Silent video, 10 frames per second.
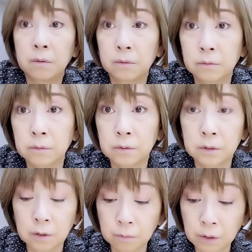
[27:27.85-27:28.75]
うん、
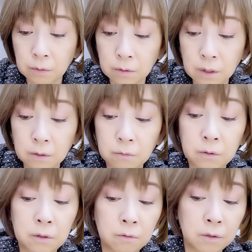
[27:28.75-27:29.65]
下の目のラインこ
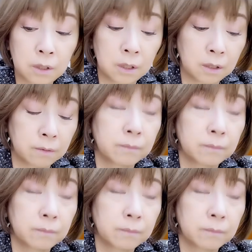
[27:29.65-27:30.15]
れで終わり。